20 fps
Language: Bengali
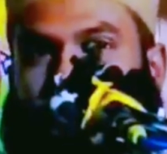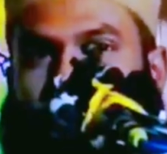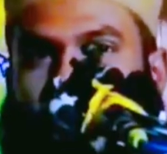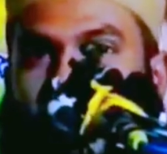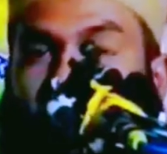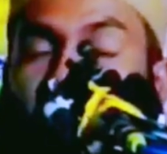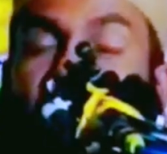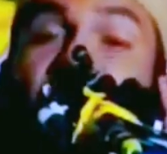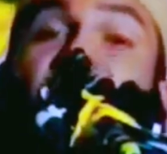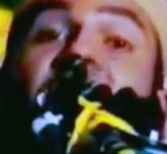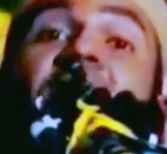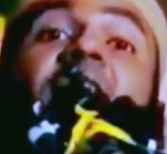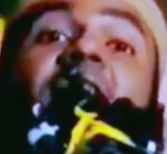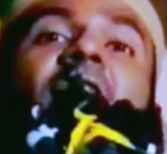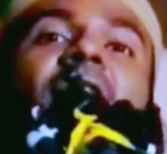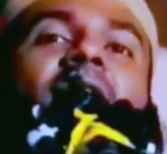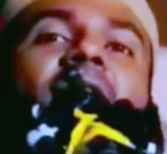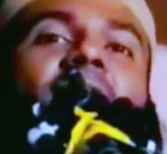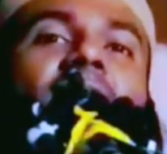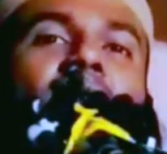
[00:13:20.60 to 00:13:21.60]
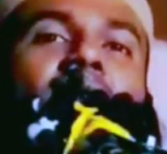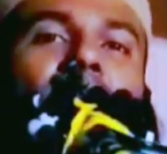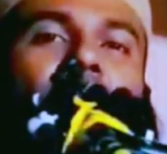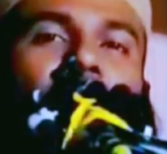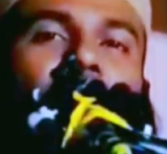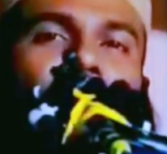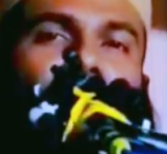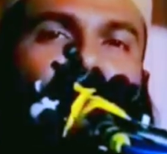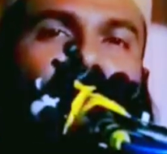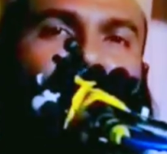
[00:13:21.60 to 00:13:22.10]
করছেন কি
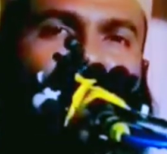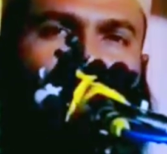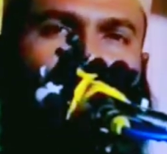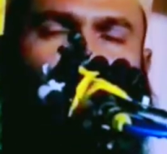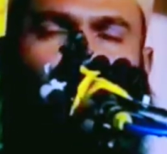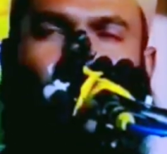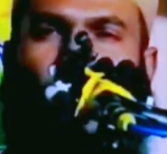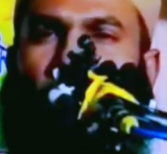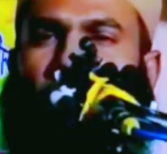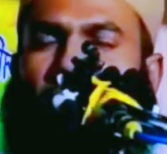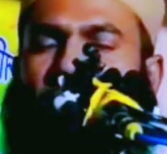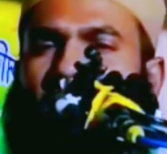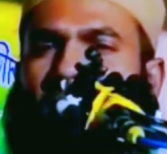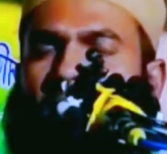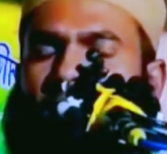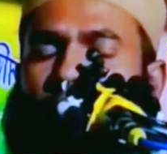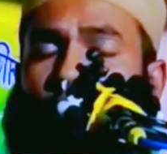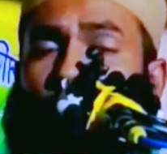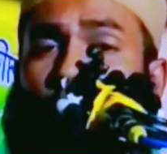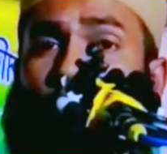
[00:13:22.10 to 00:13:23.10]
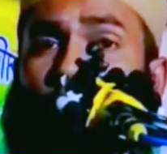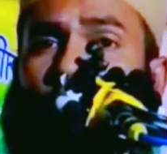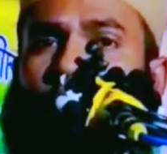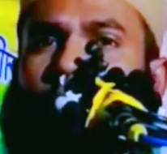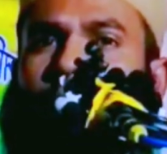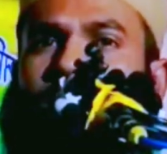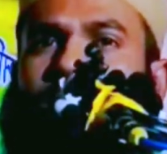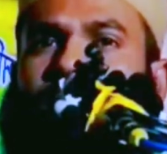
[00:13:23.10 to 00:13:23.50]
আব্দুল ইবনে মাসুদ